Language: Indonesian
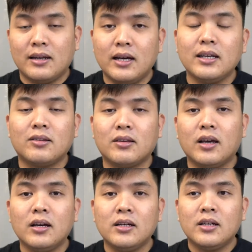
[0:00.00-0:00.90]
Anda gitu
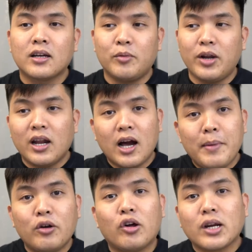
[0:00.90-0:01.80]
ya, kemudian nggak
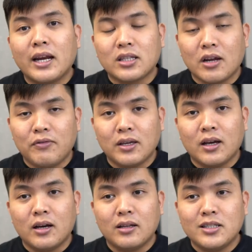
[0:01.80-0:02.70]
bangun organic
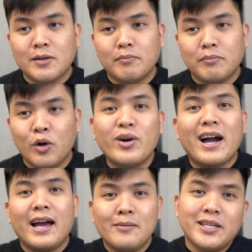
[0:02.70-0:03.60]
trafficnya dan
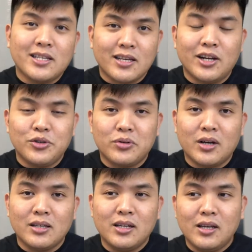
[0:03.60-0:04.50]
melukai bisnis Anda
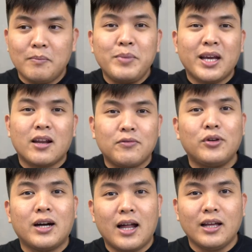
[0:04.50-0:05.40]
juga. Jadi be
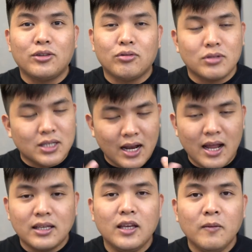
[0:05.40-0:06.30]
careful dengan hal itu. Sekali
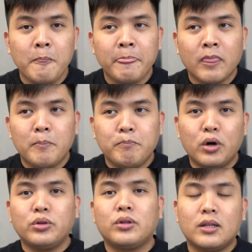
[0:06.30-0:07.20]
lagi,
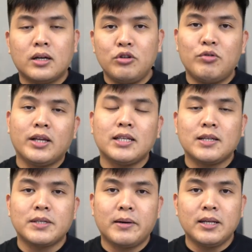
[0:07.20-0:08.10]
both keduanya
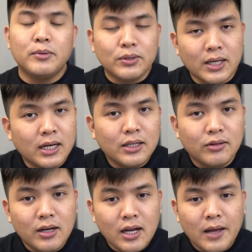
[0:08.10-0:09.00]
sama-sama dibutuhkan
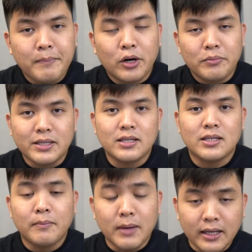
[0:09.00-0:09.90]
gitu ya dalam bangun bisnis
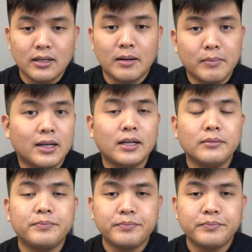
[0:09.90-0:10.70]
yang baik dan benar.